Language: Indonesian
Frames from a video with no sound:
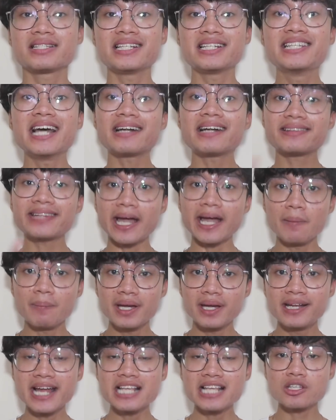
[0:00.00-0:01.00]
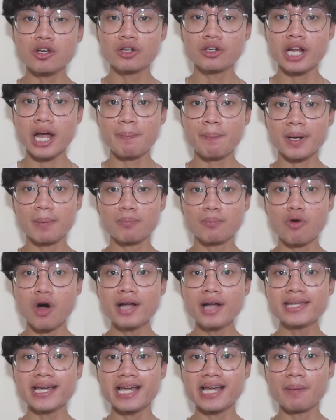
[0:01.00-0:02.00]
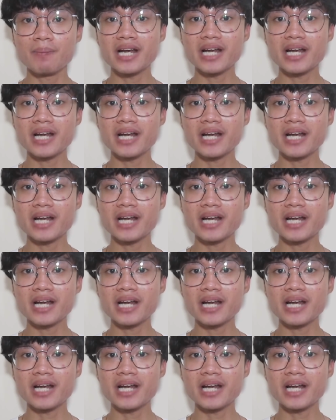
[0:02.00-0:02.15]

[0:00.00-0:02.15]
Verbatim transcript: Sejak Tammy dan saudara perempuannya yang